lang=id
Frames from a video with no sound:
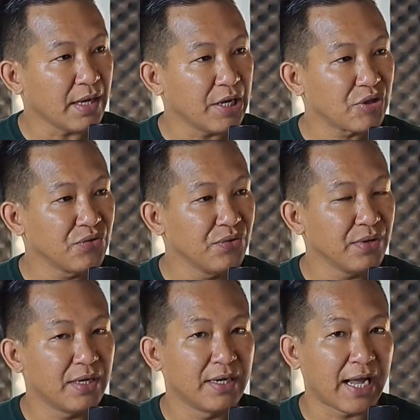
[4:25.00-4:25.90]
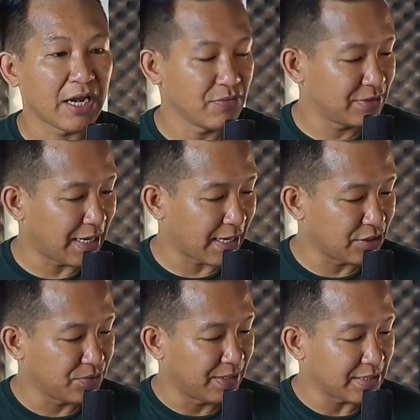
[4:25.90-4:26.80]
itu uh, kalau misalkan
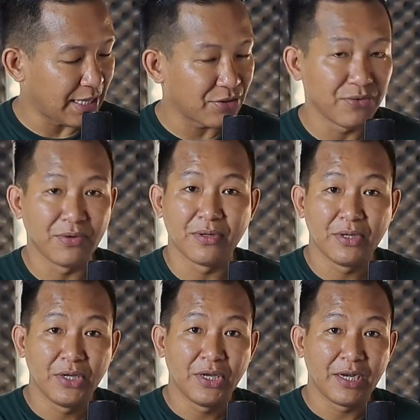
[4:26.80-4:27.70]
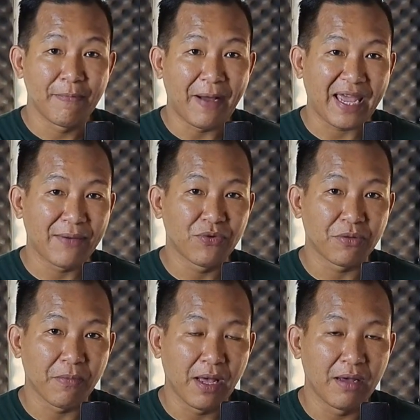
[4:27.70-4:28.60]
cuma satu dipakai
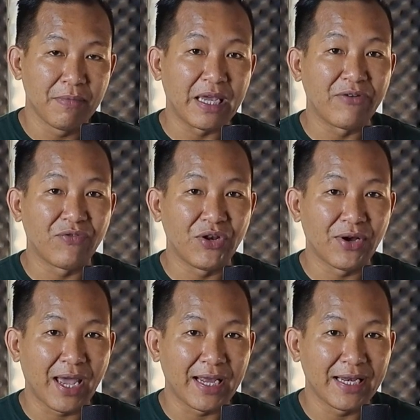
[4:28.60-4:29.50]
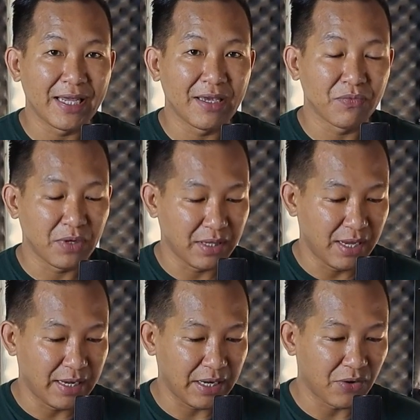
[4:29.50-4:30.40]
buat uh, bikin video kayak gini, buat
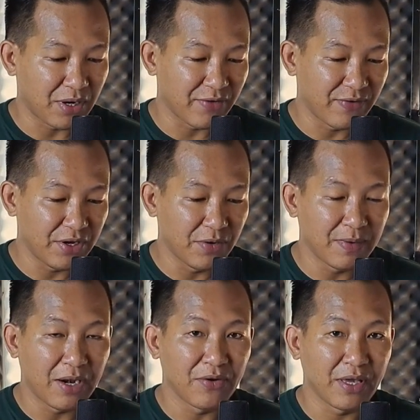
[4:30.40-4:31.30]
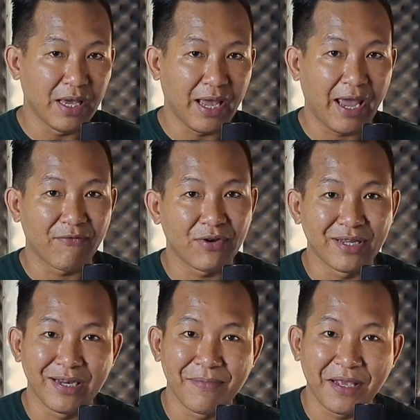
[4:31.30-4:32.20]
uh, recording video melalui eh, handphone.
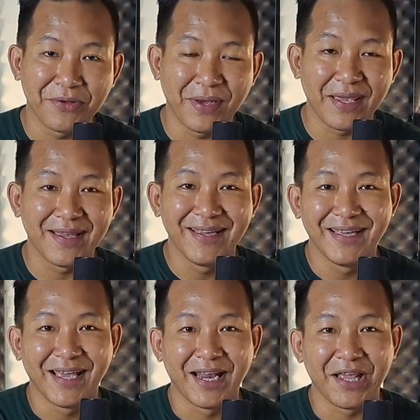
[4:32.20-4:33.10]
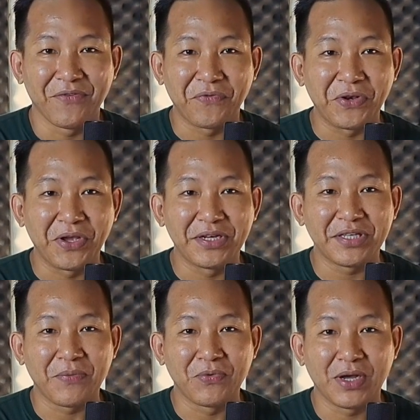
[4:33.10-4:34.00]
Jadi by the way, ini video ini
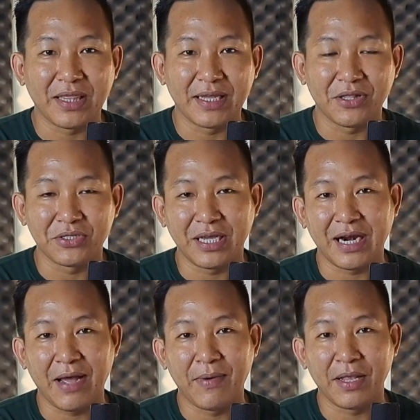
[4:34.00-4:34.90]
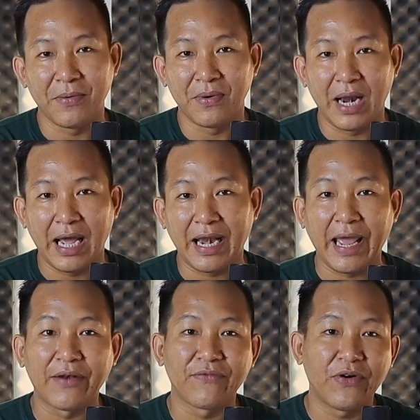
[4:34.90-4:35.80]
saya buat atau saya rekam hanya menggunakan
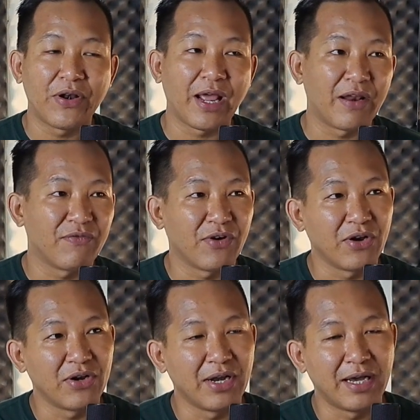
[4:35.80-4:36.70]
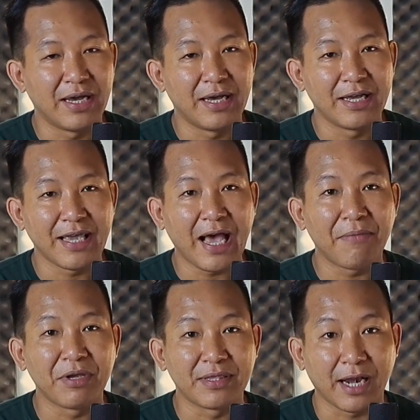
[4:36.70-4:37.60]
handphone, handphone uh, ya
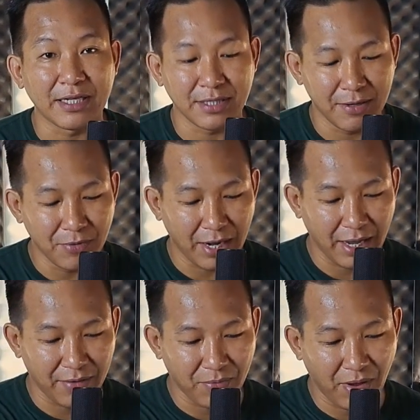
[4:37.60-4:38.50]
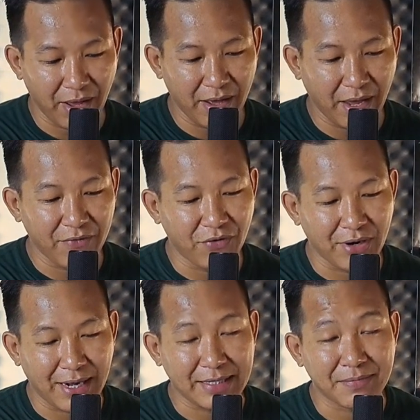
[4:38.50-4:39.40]
mid range lah, bukan handphone, uh, handphone
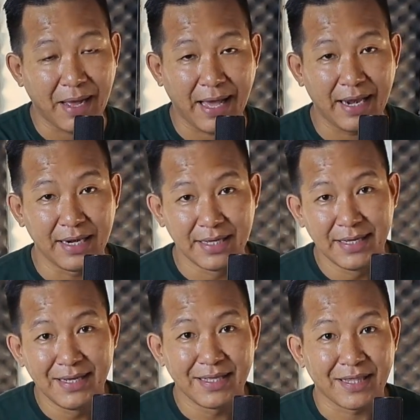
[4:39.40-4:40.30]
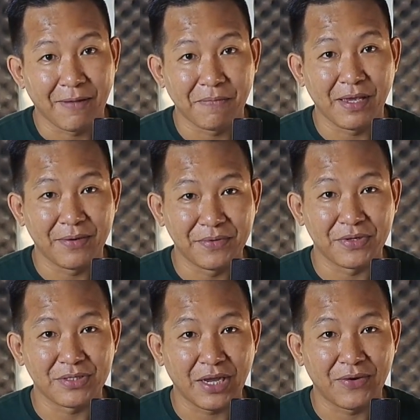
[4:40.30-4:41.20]
kelas mahal. Tapi ya
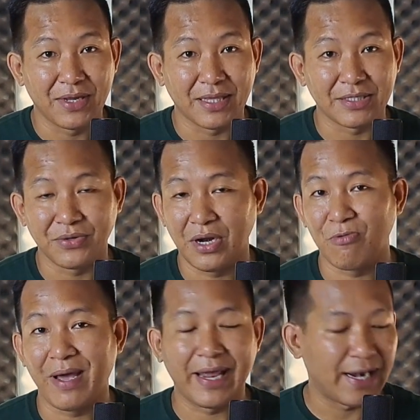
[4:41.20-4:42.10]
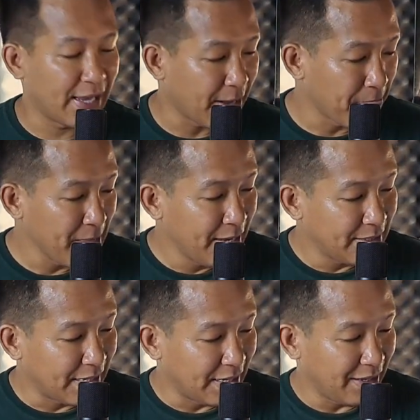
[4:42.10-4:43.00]
menurut saya kualitasnya udah lumayan lah ya.
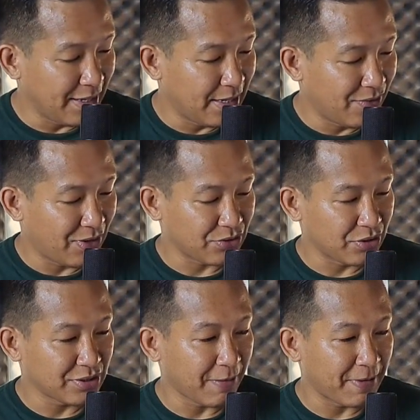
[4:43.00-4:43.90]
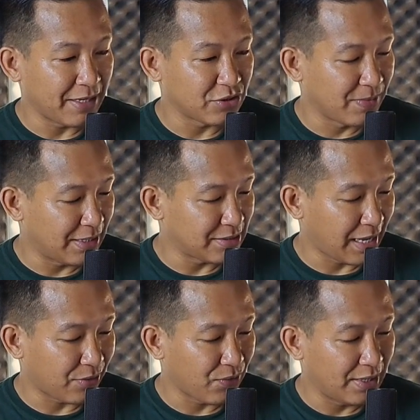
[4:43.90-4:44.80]
Jadi uh, waktu itu saya pernah coba
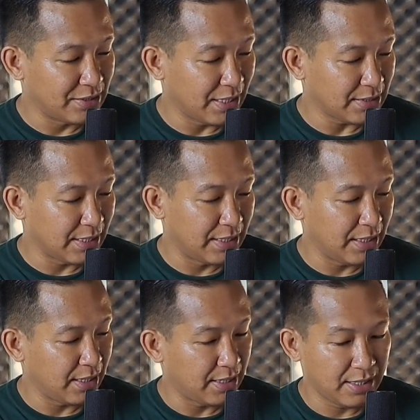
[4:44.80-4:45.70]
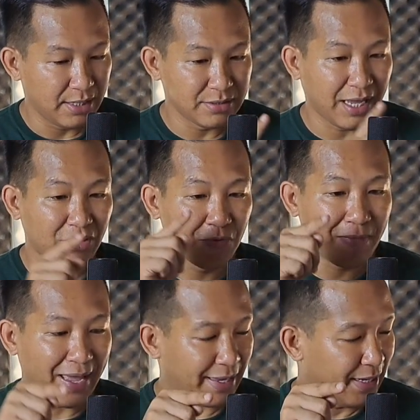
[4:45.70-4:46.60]
satu aja, jadi uh, satu
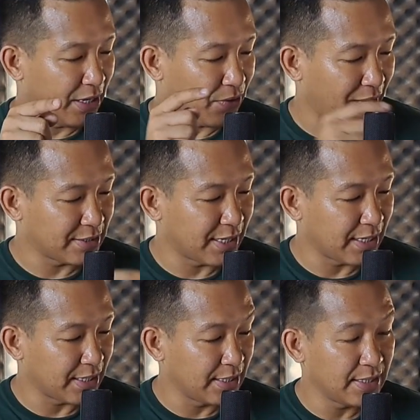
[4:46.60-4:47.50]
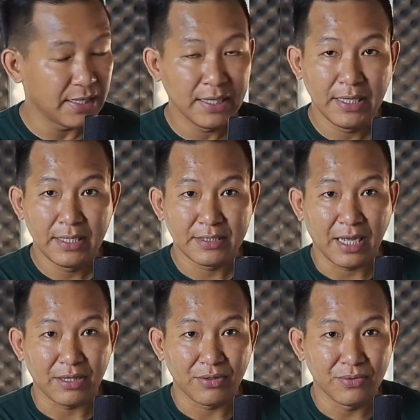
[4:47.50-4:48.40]
mic ini koneksikan ke
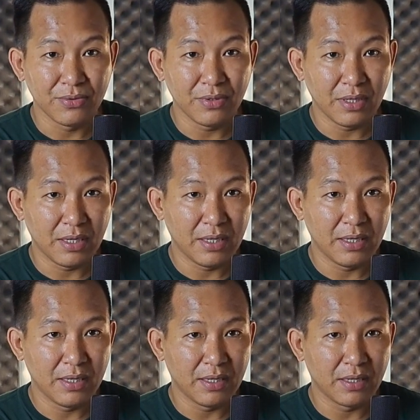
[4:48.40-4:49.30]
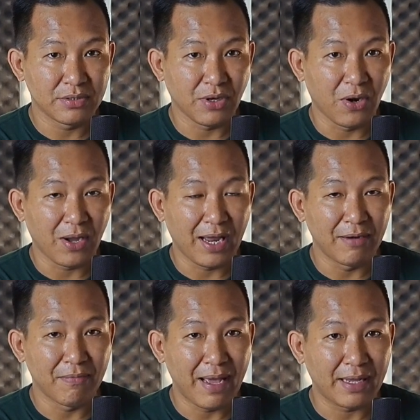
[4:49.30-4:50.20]
satu uh, colokan
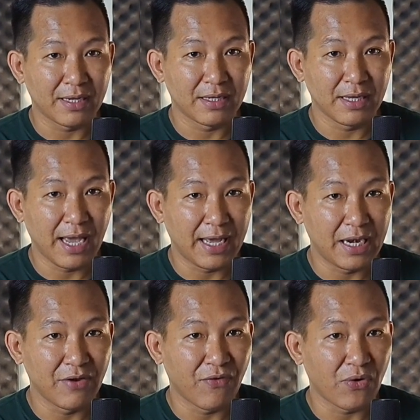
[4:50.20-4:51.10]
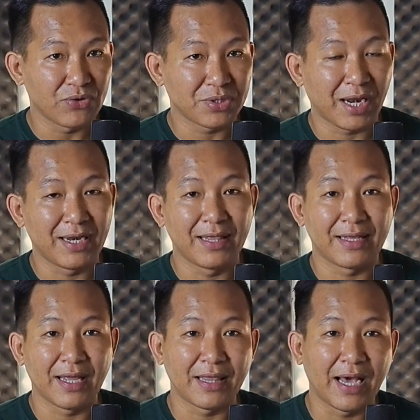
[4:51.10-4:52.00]
mic yang ada di Focusrite dan
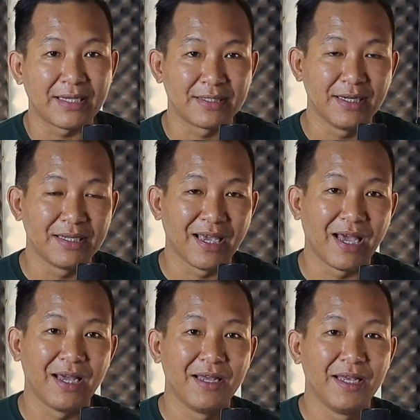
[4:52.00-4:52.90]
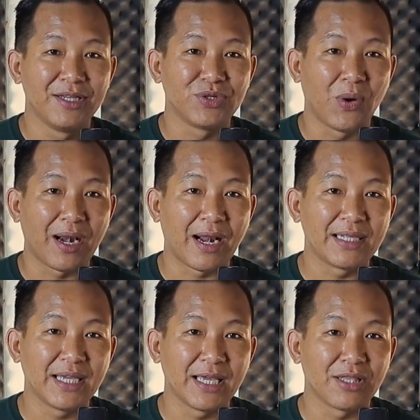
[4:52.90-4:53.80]
ternyata hasilnya
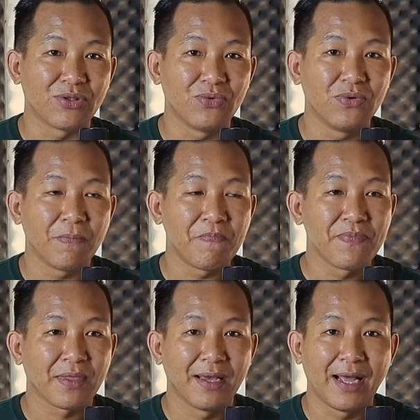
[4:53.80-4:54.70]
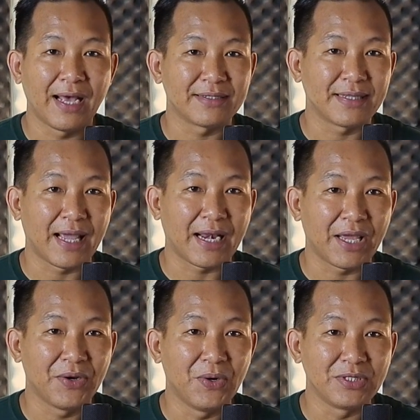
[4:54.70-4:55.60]
suaranya itu nggak
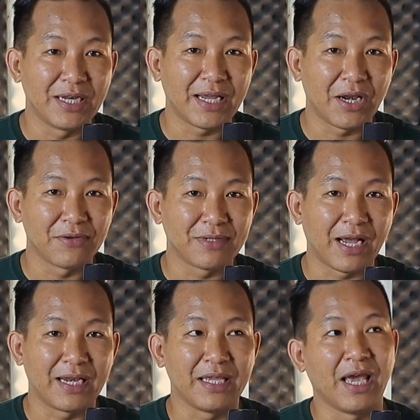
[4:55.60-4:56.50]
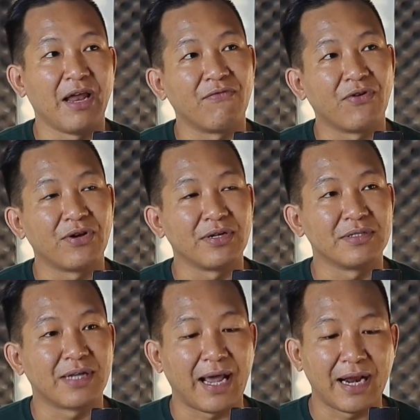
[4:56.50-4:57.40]
stereo. Jadi kalau misalkan di
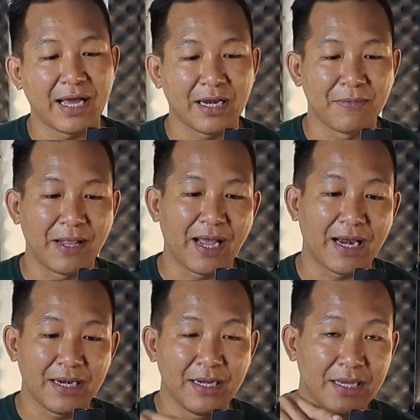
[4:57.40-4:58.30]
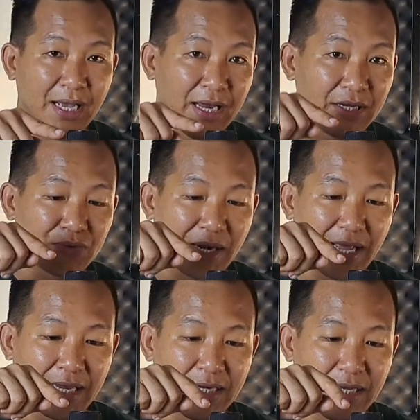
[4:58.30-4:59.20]
handphone sekarang kan kebanyakan ada suara
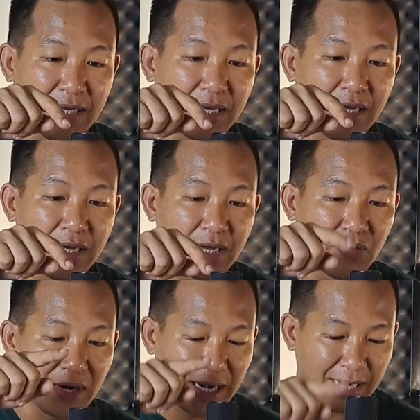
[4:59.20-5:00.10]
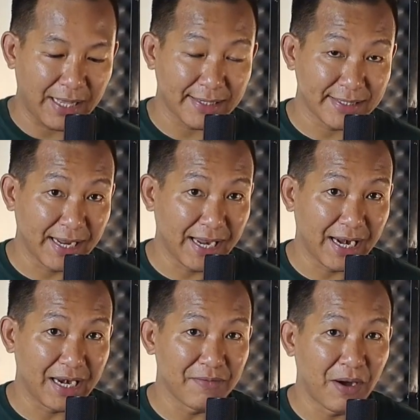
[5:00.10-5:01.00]
yang di uh, keluar dari atas dengan yang
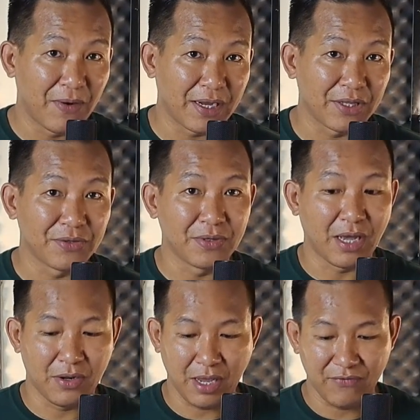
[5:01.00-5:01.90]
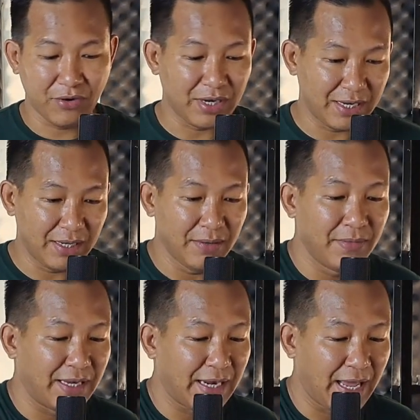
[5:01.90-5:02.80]
ada di bawah gitu. Kalau handphonenya
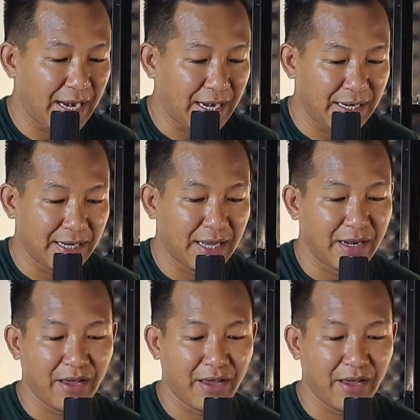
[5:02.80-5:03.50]
dibikin kayak nah ini ada